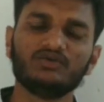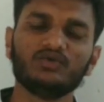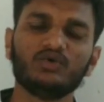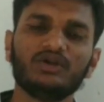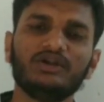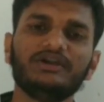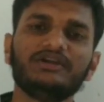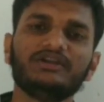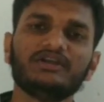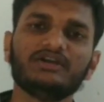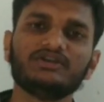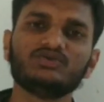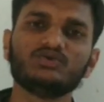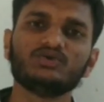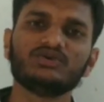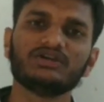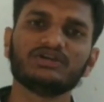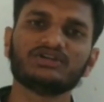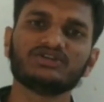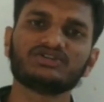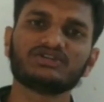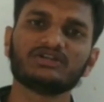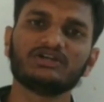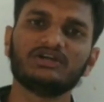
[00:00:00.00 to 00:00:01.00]
क्वालिटी
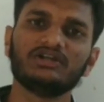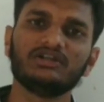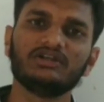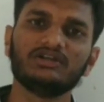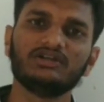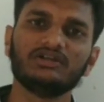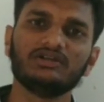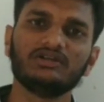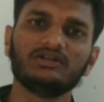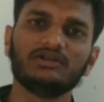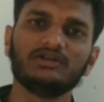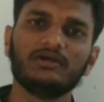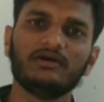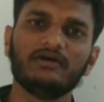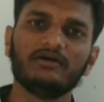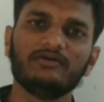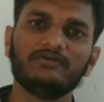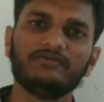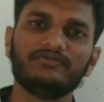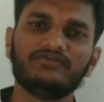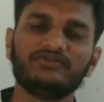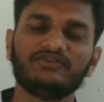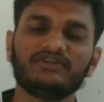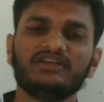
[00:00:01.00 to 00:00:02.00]
एजुकेशन
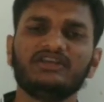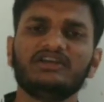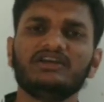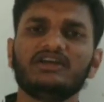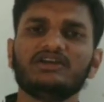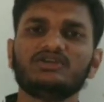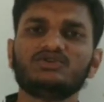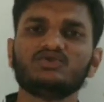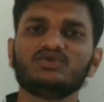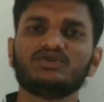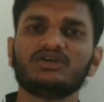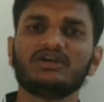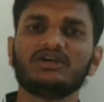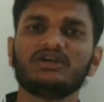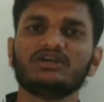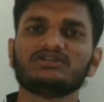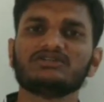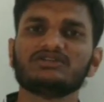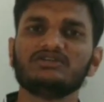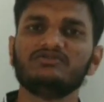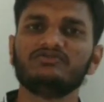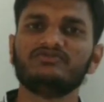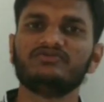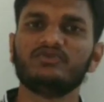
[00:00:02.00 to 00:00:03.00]
फ्री
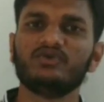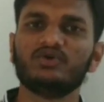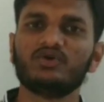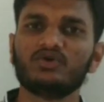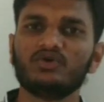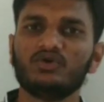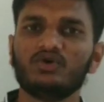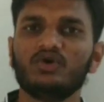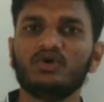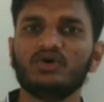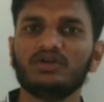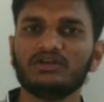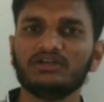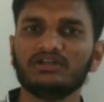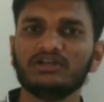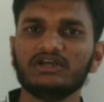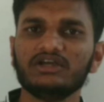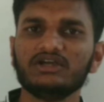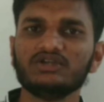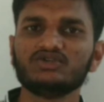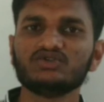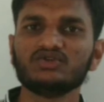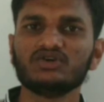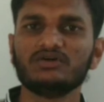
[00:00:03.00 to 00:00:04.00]
एजुकेशन फॉर ऑल
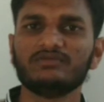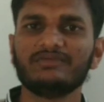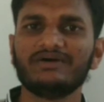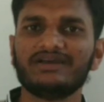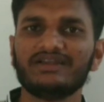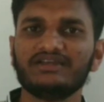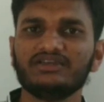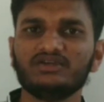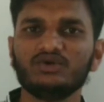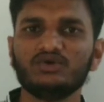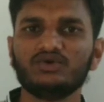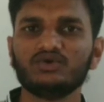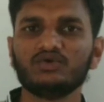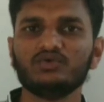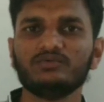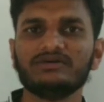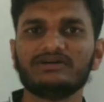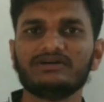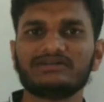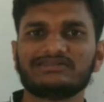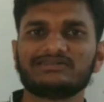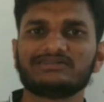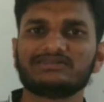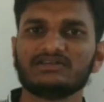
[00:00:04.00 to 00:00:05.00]
ये जो हमारे
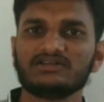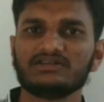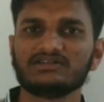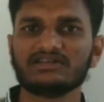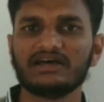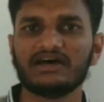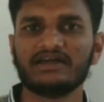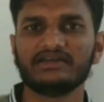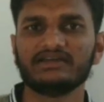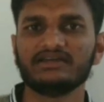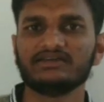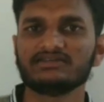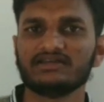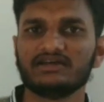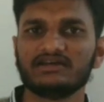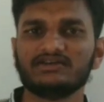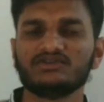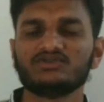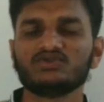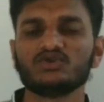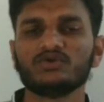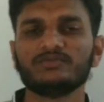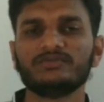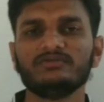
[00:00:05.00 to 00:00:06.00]
यूट्यूबर्स सारे के
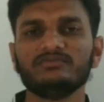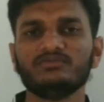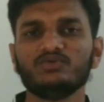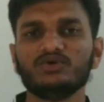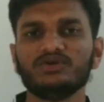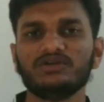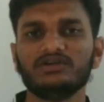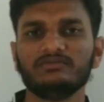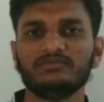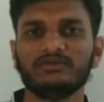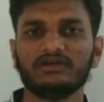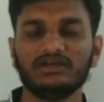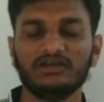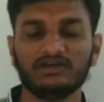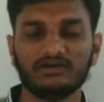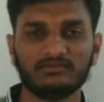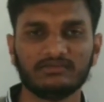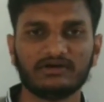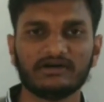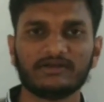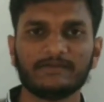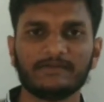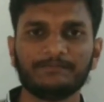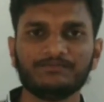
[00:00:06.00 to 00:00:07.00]
सारे जो भी मुहिम है
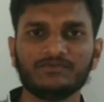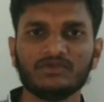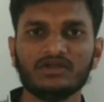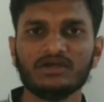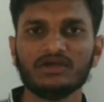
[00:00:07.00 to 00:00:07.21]
हमारी